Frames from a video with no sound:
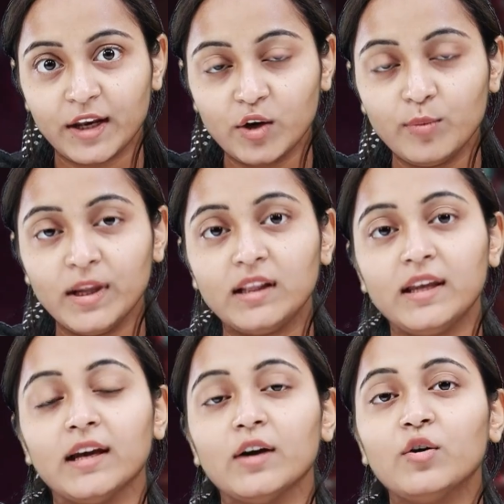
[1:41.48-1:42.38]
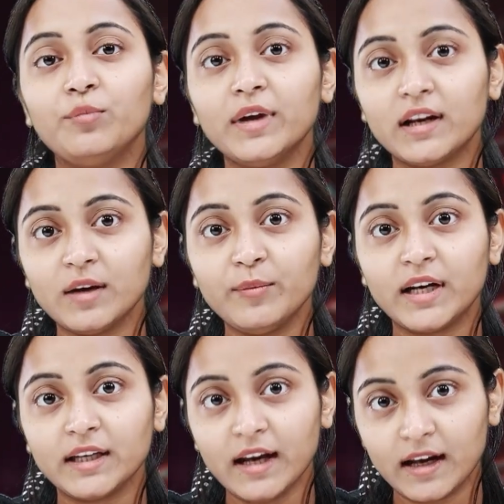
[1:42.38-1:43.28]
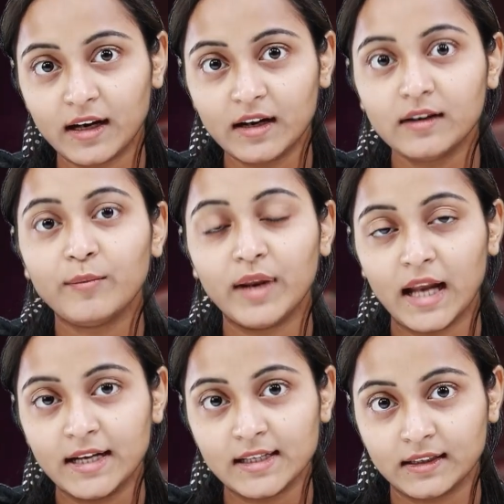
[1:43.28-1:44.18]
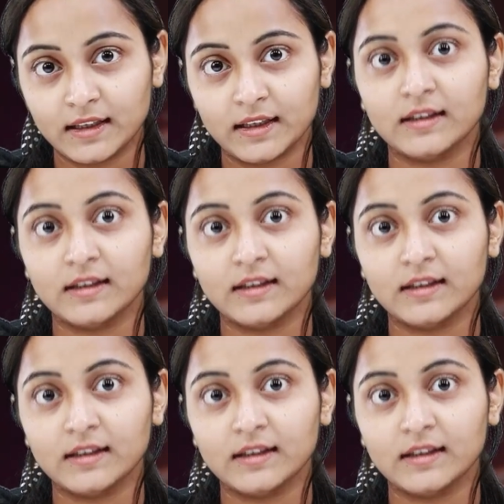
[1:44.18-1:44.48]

देखने को मिलती हैं उनमें रंग बिरंगे कलर मिलाए जाते